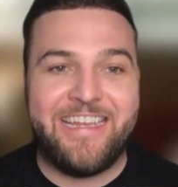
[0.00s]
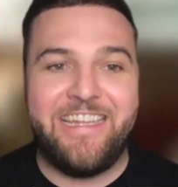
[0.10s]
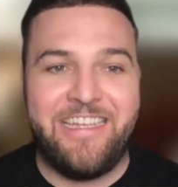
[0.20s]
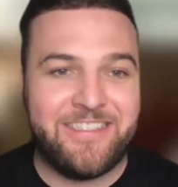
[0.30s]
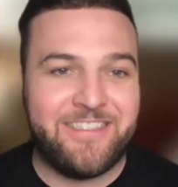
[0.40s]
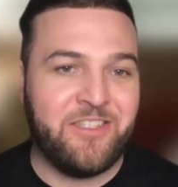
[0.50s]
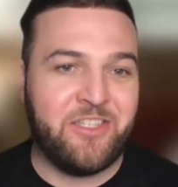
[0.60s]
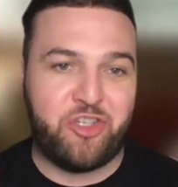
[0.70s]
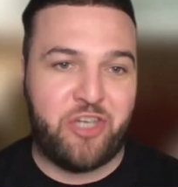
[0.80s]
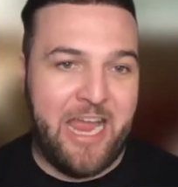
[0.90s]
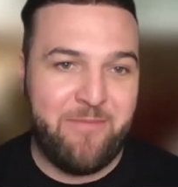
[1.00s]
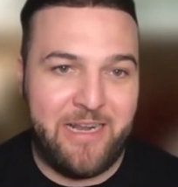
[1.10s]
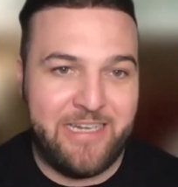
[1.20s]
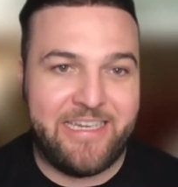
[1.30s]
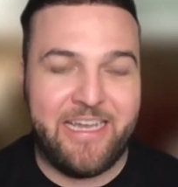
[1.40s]
genießen,
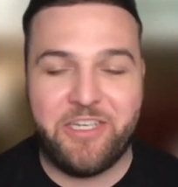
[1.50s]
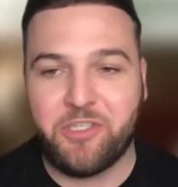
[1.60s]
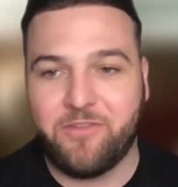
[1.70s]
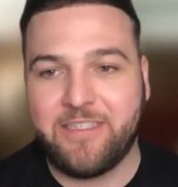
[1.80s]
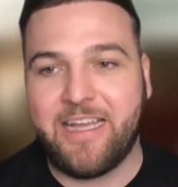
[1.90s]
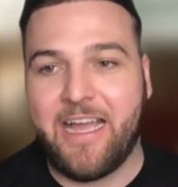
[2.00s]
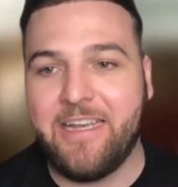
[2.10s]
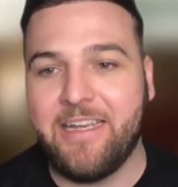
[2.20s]
schreiben halt gerne sowas rein.